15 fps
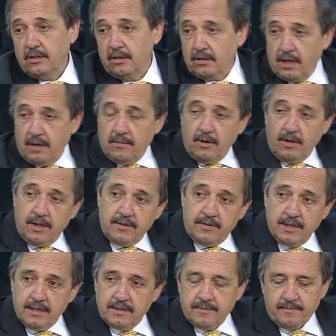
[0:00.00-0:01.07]
con lo que vos
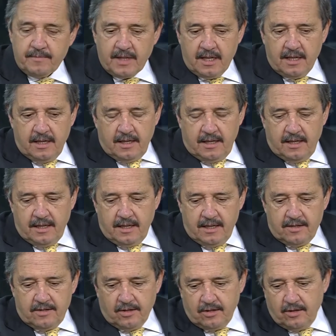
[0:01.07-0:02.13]
decís.
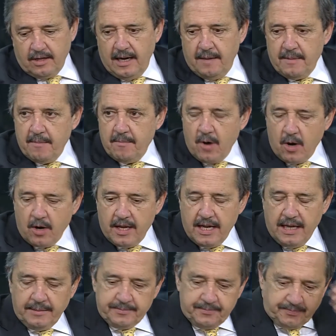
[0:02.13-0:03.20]
Eh, yo creo que la
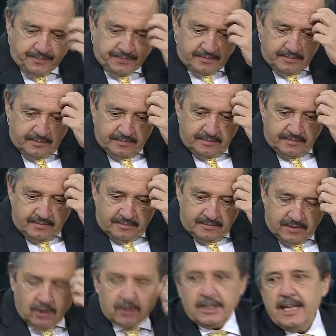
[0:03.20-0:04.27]
memoria
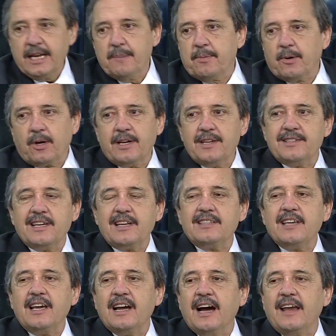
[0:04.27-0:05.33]
no tiene por qué ser
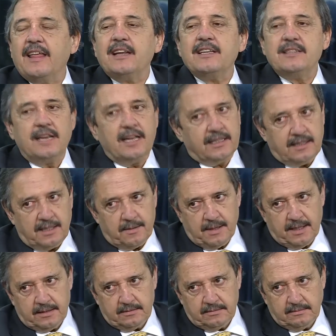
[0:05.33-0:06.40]
sesgada ni
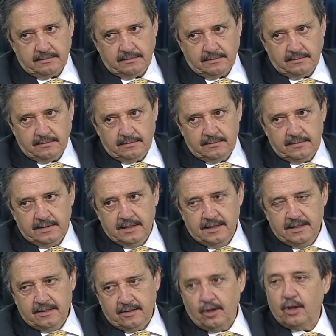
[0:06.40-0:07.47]
selectiva.
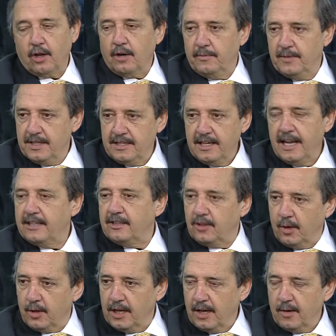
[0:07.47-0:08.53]
Todorov dice la
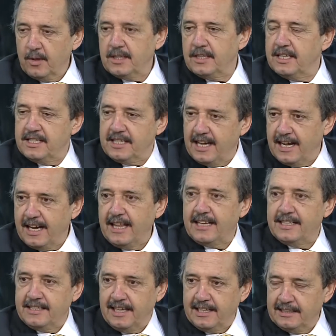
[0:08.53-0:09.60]
historia no es ni sesgada
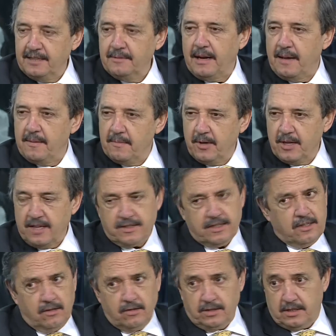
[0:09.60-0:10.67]
ni selectiva, la memoria
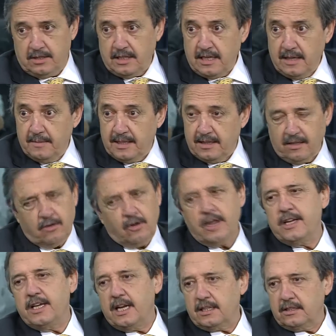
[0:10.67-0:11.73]
sí, no necesariamente, no
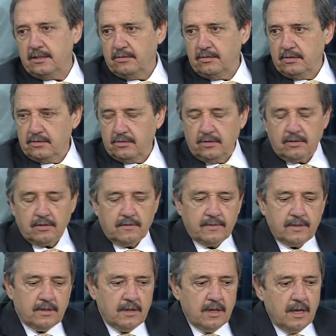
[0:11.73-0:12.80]
leí el artículo de Todorov,
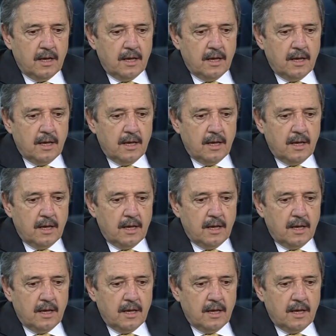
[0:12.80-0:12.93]
¿no?